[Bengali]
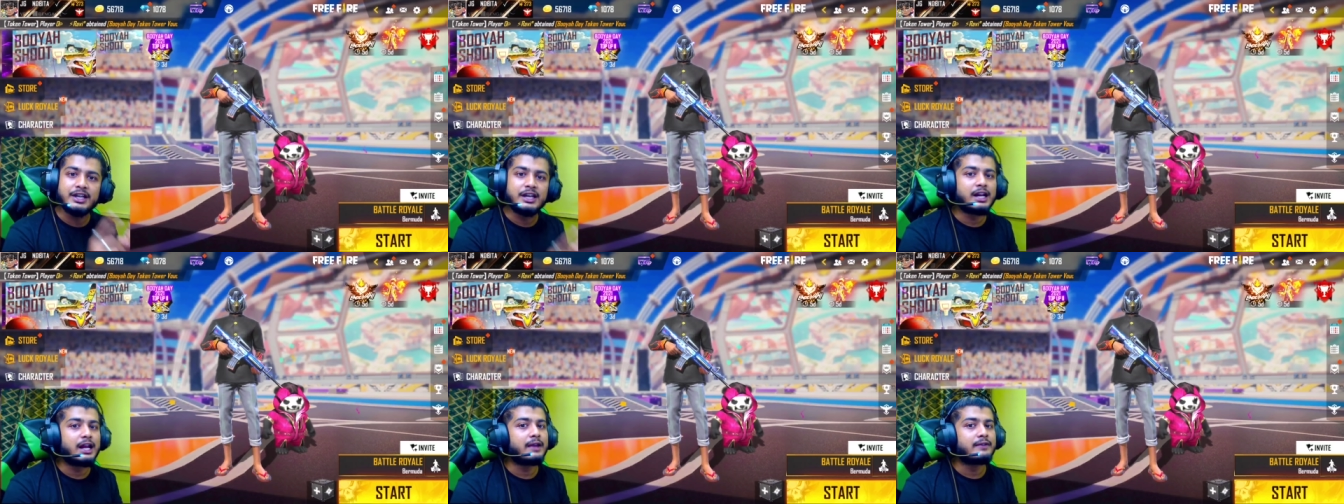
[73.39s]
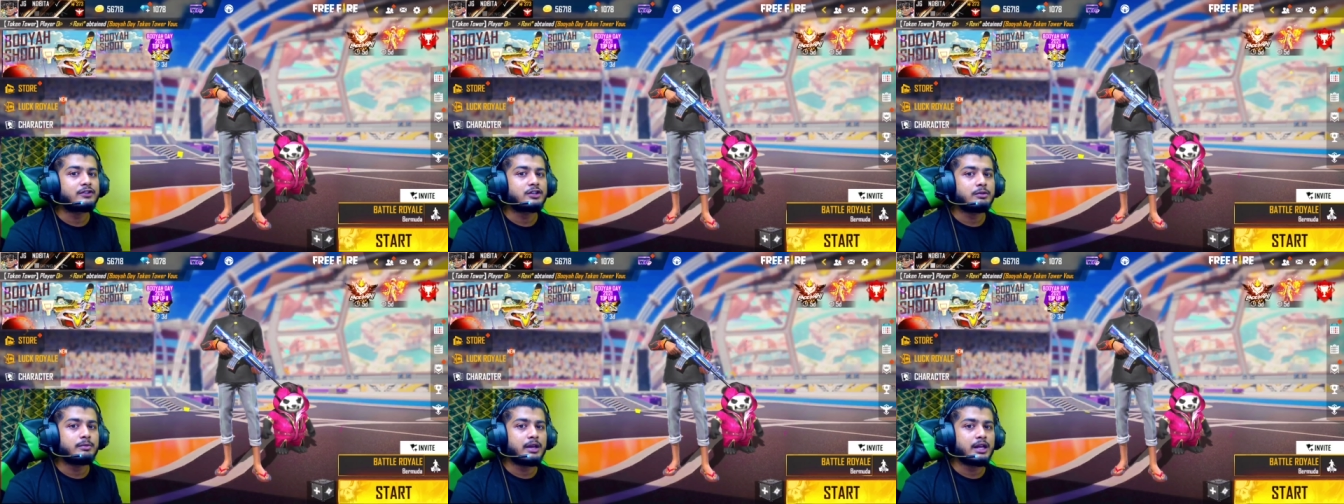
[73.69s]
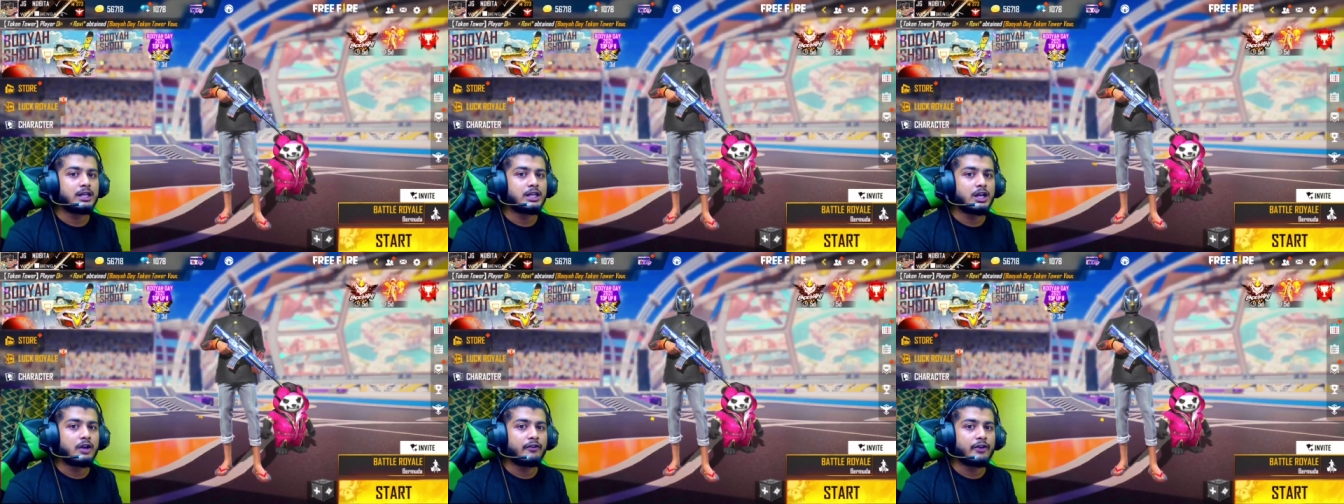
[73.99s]
যে লাইভ
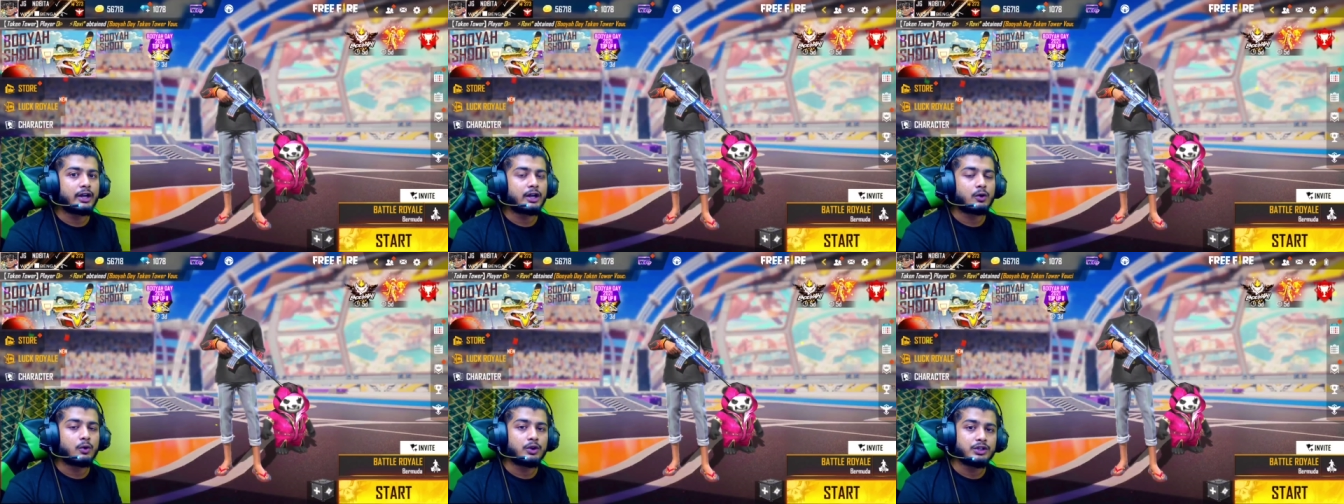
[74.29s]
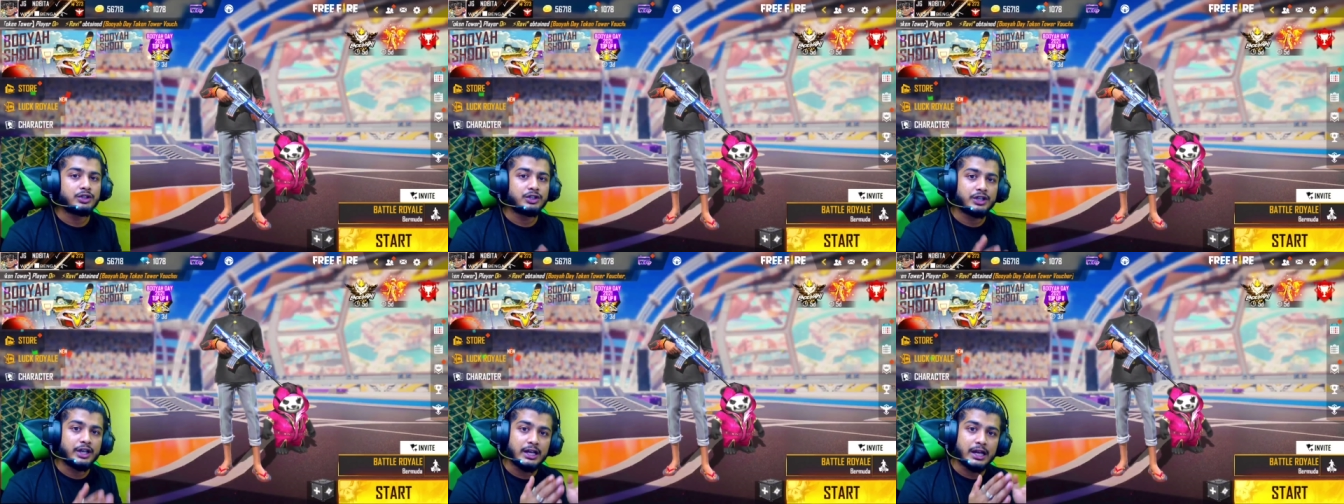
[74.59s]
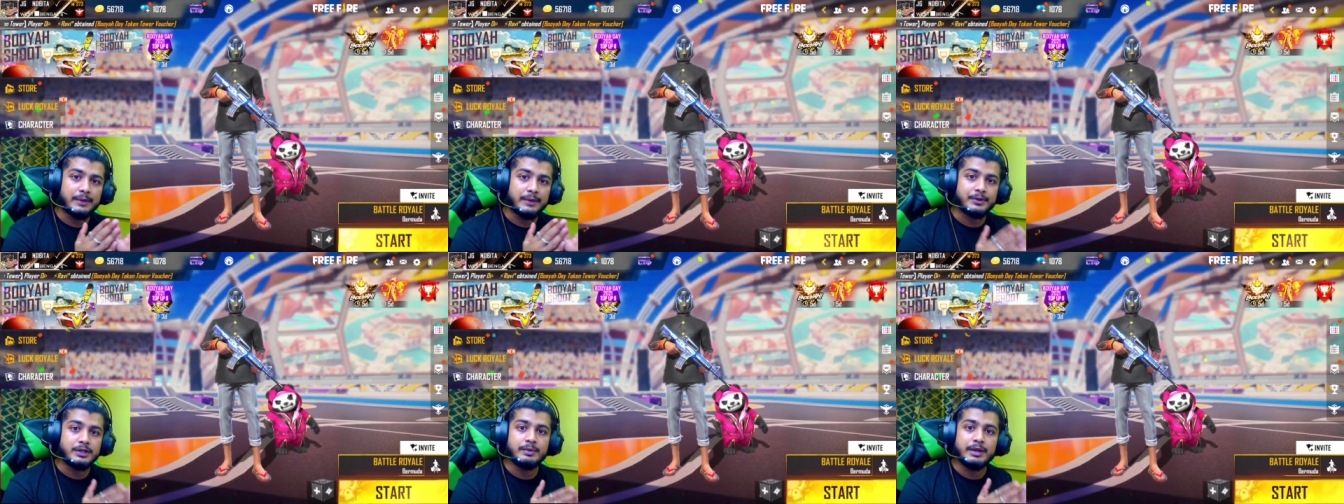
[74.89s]
স্ট্রিমে এই গিভওয়েটা করেছি
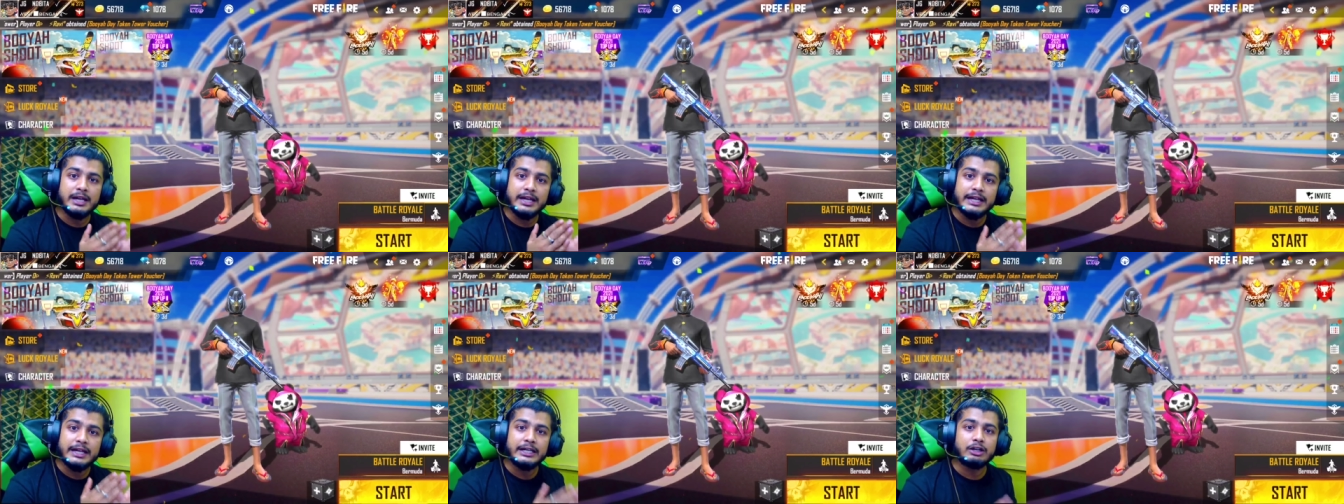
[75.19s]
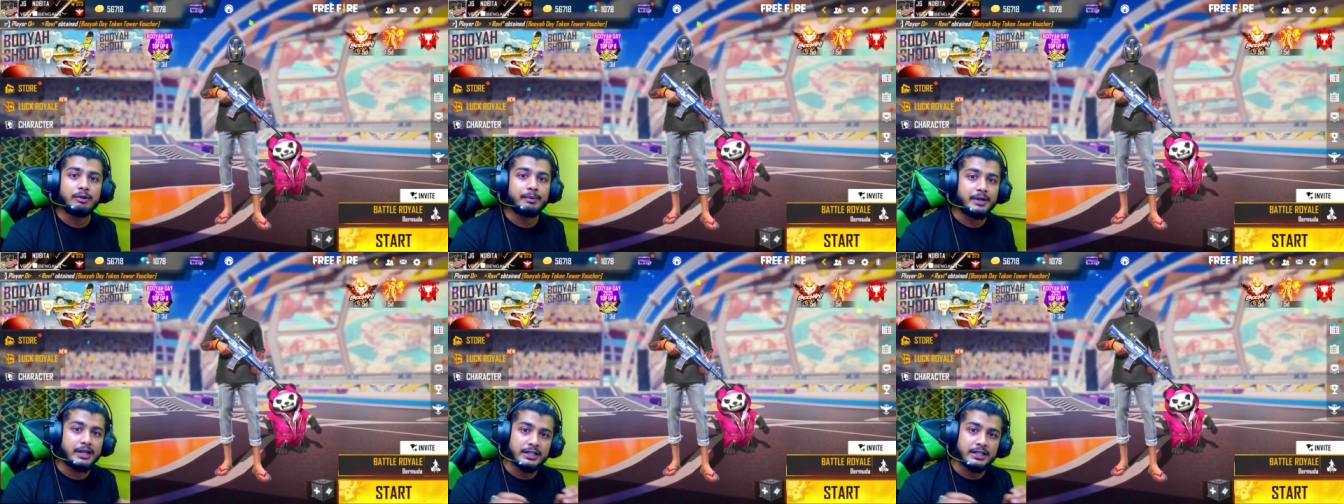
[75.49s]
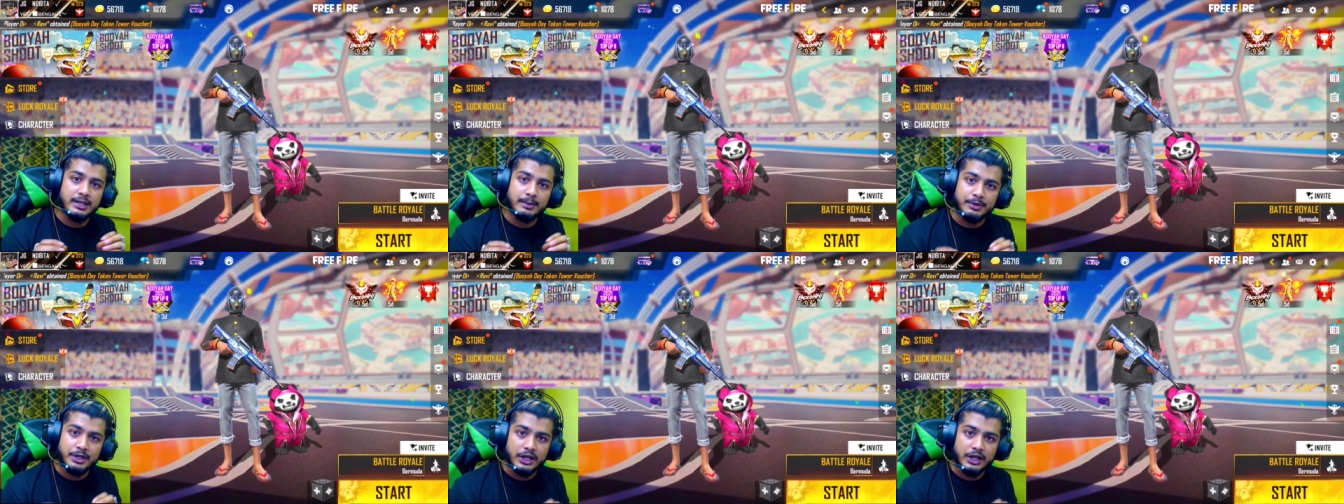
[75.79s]
সেই লাইভ স্ট্রিমের লিংকটা আমি
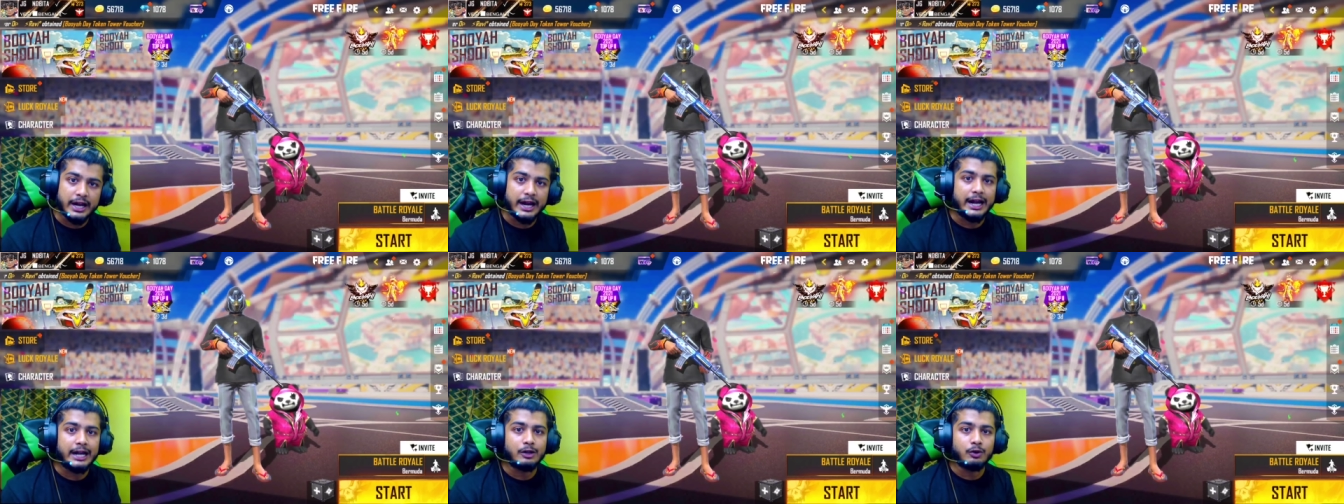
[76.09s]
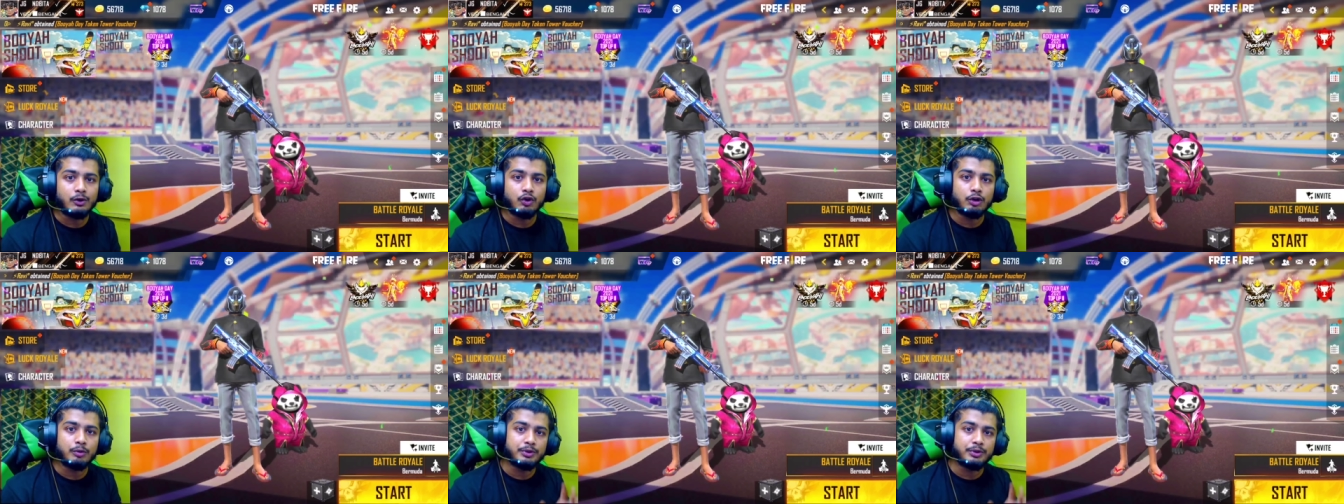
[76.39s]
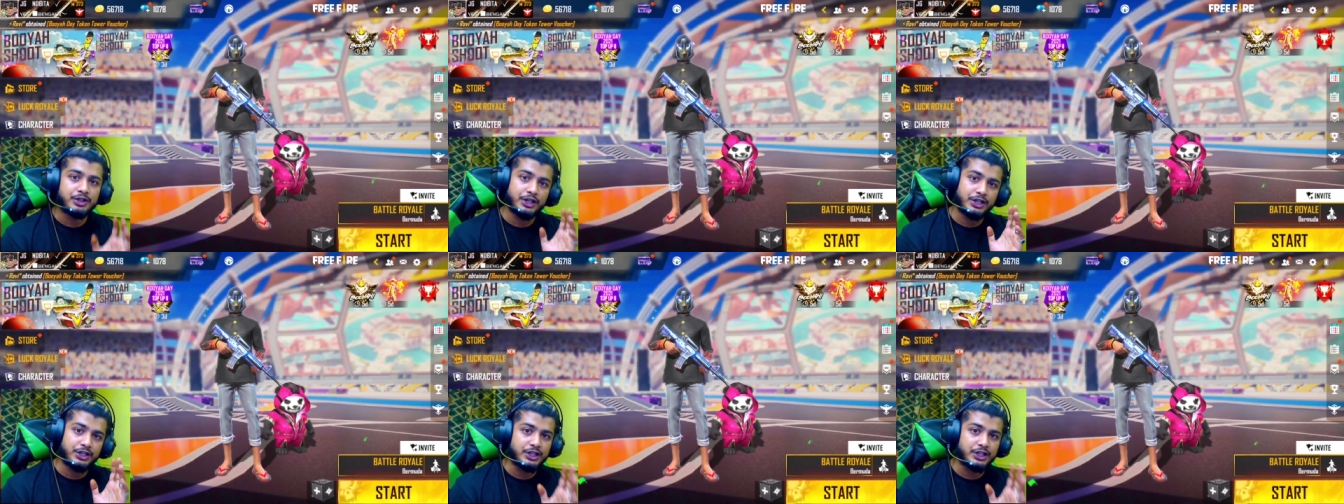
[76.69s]
ডেসক্রিপশনে অ্যাড করে
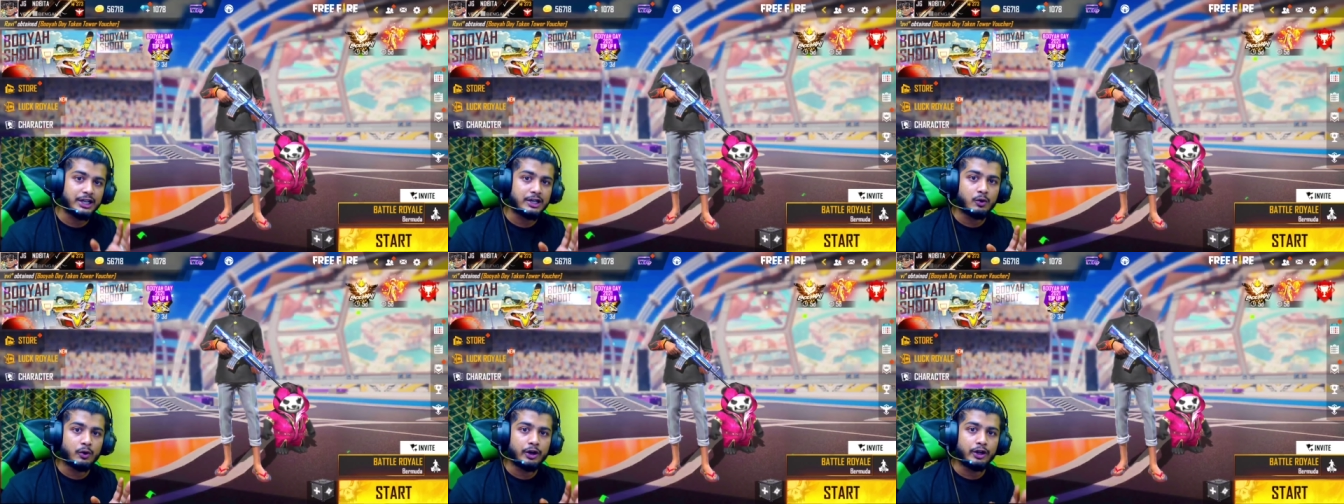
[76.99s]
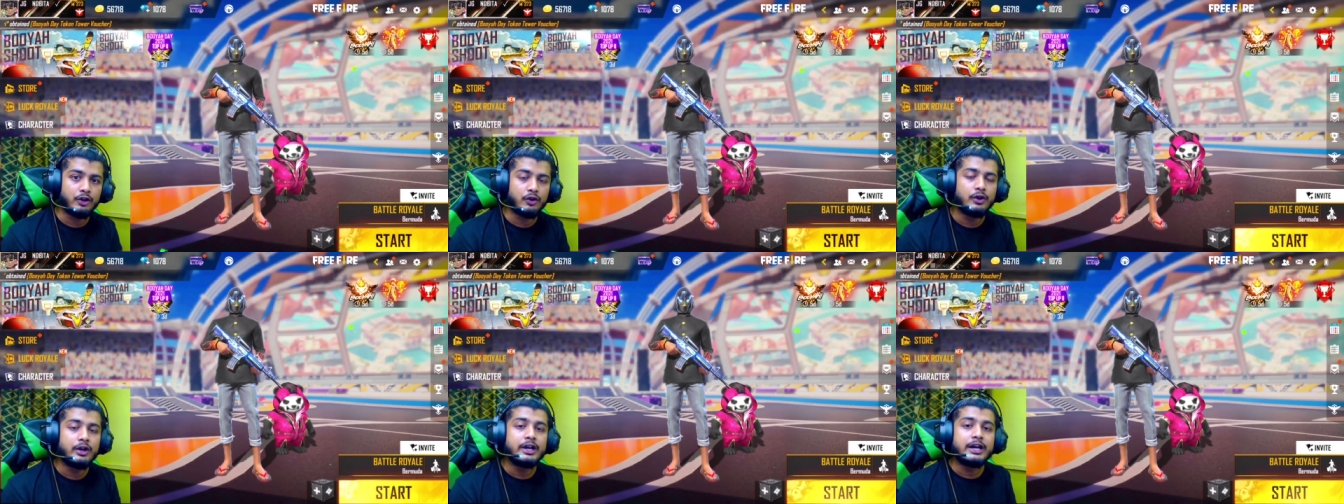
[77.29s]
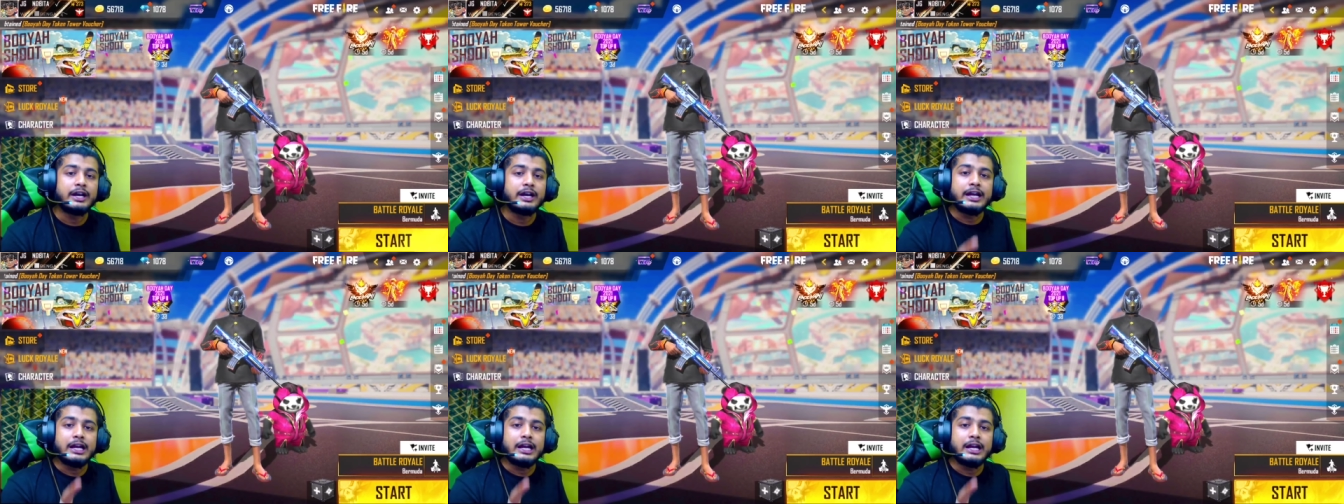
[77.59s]
দেবো সেটা চেক করে নিও